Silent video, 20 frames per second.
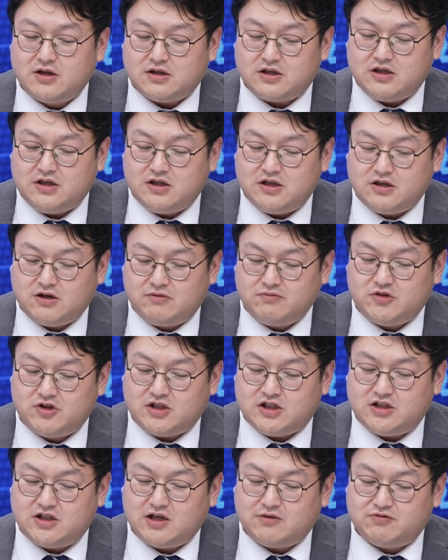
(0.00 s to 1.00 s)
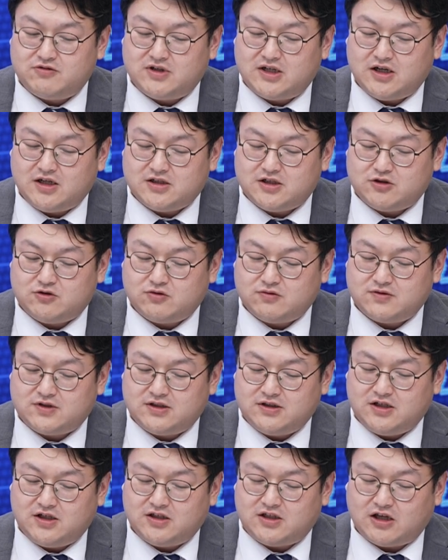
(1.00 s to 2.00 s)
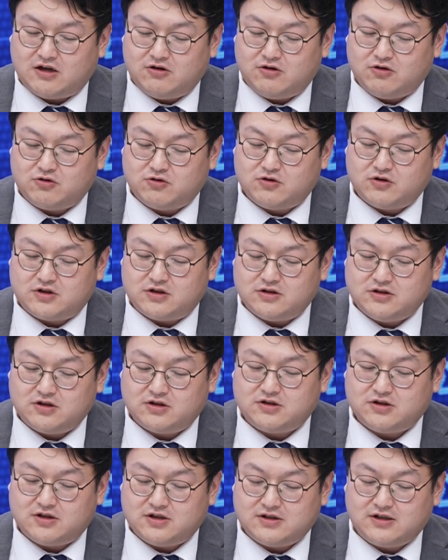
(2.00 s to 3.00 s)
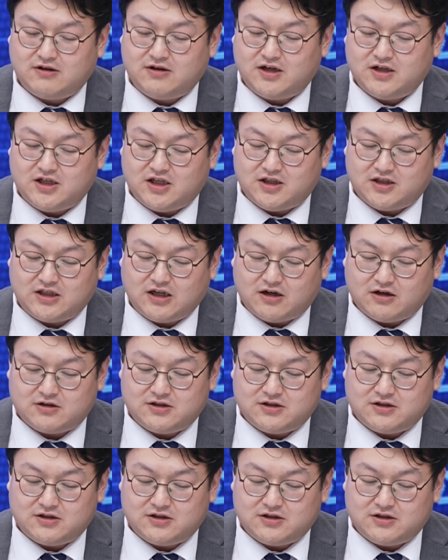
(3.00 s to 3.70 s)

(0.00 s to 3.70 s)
이 현물 이티에프까지 좀 승인이 된 것도 긍정적인 상황이 있다.